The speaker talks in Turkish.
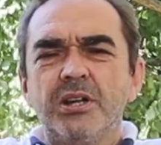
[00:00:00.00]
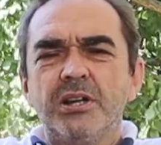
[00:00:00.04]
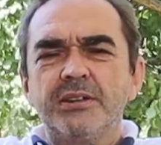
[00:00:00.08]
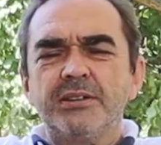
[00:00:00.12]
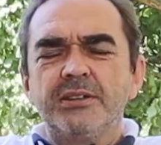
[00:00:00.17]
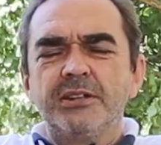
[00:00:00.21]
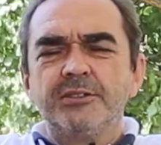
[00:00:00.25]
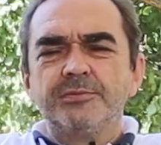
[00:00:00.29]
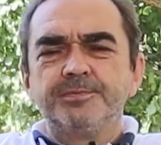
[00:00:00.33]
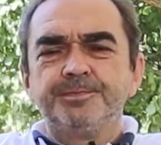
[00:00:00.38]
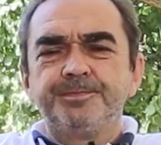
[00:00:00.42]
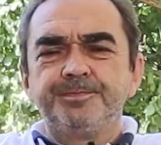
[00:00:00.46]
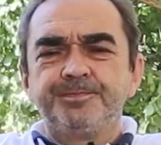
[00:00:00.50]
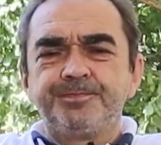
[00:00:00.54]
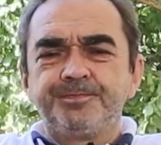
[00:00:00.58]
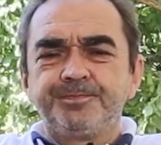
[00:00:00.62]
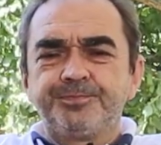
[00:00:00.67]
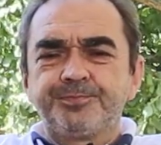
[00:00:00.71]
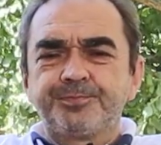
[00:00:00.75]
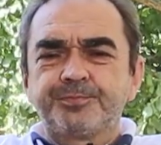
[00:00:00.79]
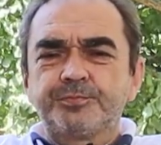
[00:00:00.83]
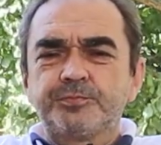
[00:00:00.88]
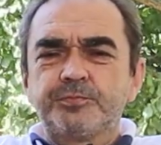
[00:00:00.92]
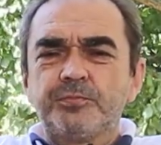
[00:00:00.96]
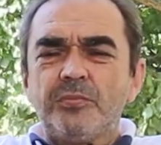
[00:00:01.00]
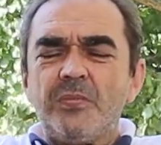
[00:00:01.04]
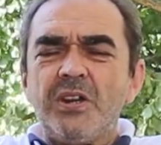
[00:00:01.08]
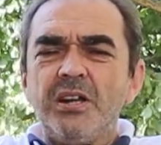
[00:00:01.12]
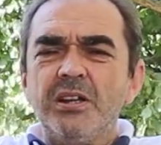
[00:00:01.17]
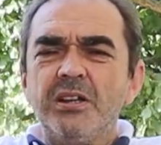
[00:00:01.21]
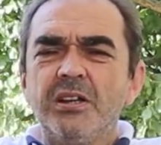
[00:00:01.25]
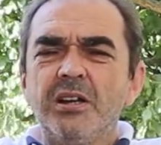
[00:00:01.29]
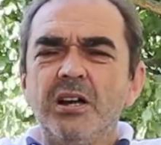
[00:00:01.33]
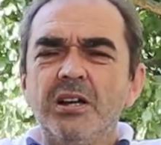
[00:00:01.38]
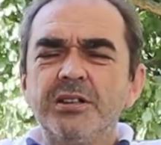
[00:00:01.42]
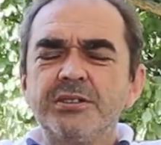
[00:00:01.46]
yerden
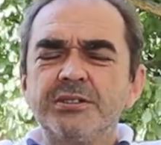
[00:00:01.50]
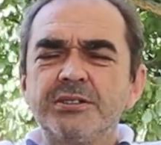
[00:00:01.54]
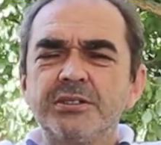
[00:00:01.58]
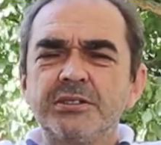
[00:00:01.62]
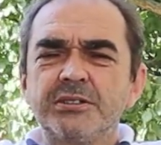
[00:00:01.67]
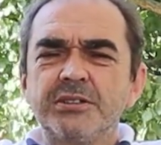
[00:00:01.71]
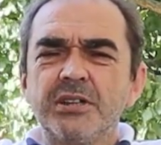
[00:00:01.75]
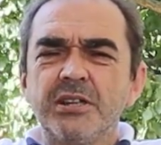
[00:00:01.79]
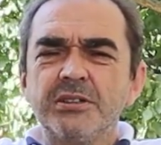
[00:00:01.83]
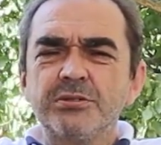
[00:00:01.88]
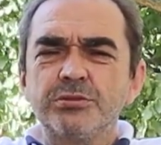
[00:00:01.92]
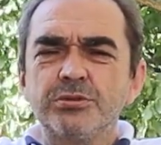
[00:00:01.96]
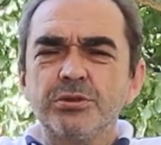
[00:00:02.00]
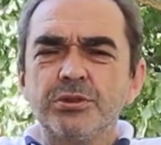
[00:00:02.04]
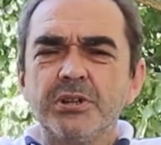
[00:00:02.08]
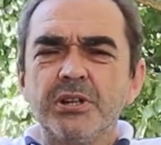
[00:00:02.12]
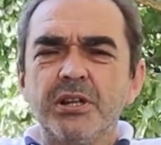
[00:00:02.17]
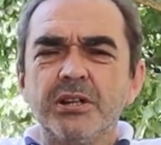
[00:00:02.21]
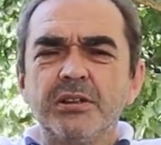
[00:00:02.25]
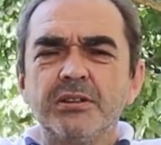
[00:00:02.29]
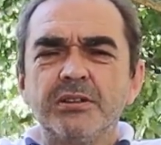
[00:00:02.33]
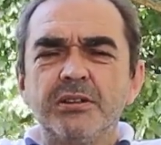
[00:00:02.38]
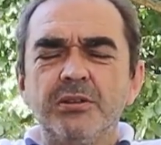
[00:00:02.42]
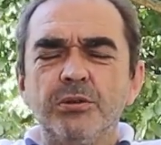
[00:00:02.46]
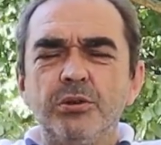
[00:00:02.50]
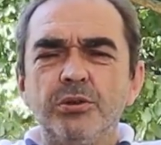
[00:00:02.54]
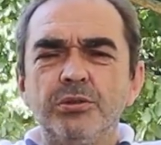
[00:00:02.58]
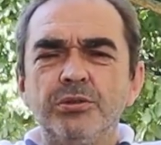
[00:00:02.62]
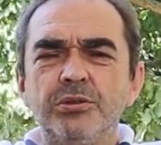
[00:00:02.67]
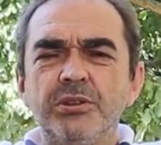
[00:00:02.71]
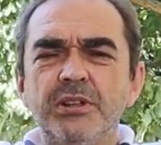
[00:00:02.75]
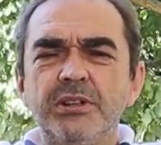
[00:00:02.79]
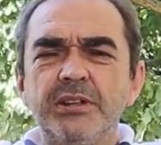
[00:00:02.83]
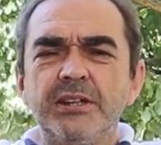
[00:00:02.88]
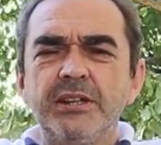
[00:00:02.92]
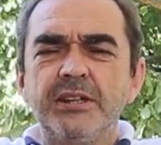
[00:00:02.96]
kaçtıktan sonra
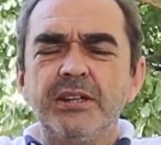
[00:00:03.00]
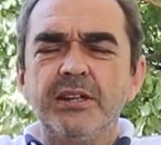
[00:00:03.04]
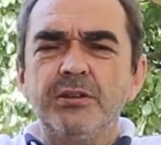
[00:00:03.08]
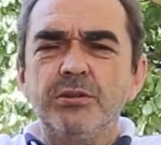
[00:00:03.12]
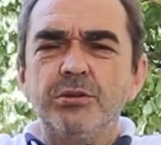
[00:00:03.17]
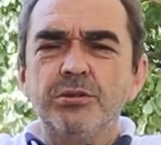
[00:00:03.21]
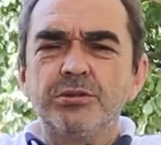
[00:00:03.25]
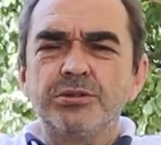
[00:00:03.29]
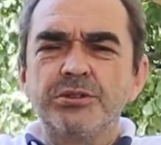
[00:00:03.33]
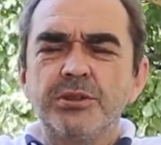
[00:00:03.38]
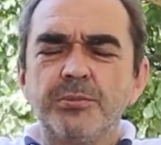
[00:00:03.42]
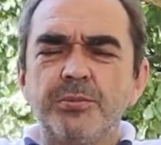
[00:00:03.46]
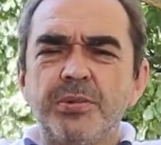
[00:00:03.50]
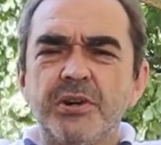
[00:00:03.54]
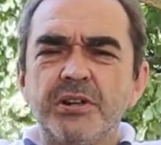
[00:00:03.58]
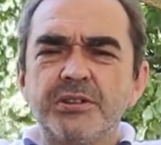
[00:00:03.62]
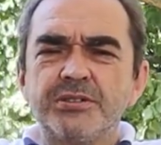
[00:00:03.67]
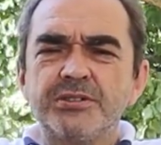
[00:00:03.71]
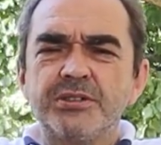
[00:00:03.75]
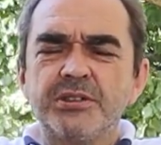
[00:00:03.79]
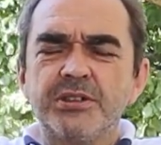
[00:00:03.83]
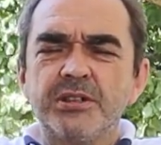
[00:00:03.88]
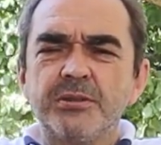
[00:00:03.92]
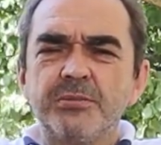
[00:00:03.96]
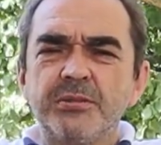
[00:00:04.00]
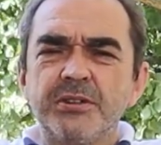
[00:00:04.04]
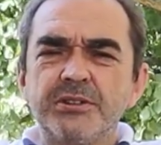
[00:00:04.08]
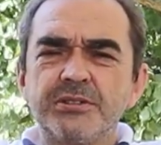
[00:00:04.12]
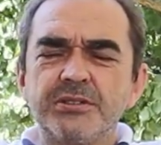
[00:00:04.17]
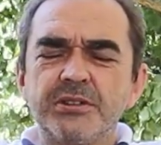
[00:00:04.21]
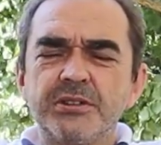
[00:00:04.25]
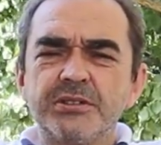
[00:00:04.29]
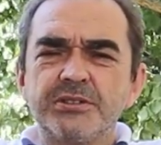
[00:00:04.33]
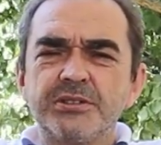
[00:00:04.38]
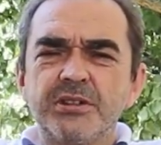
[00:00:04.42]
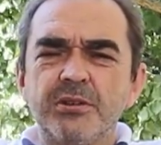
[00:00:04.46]
önüne ne geliyorsa parçalamaya
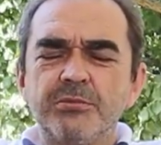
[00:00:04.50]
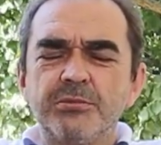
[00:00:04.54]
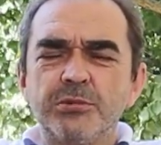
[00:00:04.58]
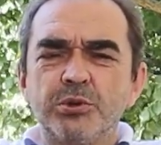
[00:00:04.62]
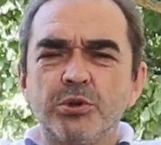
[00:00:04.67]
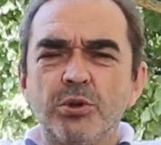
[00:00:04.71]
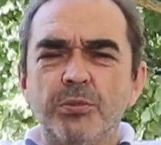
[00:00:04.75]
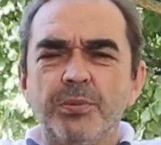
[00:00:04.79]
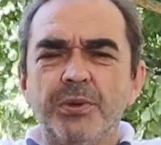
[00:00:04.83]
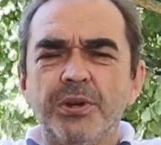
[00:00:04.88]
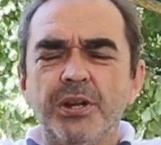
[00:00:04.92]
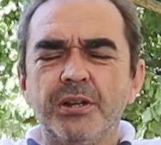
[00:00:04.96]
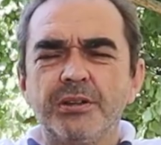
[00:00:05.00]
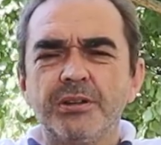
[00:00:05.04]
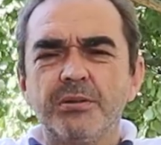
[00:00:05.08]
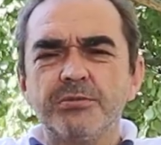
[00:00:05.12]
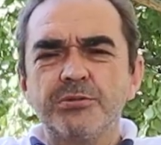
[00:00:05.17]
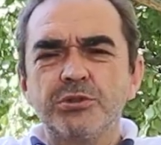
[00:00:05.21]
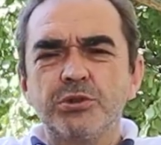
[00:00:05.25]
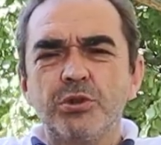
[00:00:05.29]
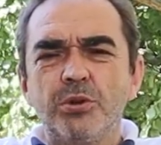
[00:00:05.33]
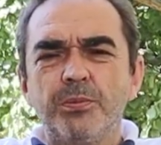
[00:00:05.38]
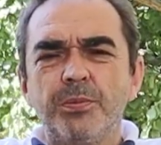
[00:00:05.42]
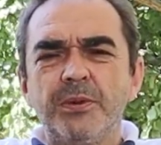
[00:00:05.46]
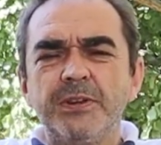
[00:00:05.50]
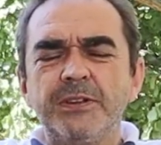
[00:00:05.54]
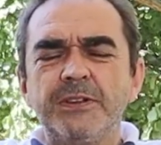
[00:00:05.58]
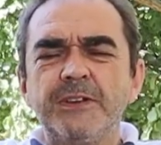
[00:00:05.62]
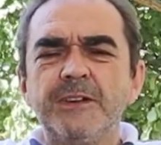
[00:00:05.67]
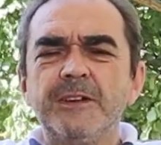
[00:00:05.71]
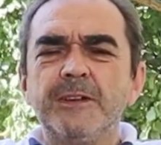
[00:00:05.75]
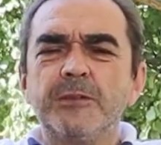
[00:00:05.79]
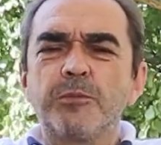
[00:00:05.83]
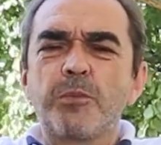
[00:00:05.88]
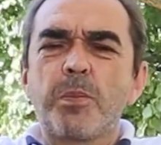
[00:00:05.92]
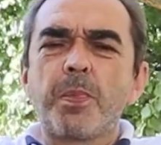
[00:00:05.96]
çalışan bir köpek adamcı köpek
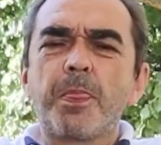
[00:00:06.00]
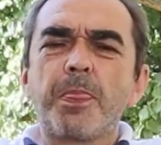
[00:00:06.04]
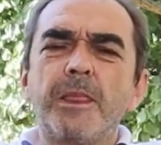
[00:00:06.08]
değil.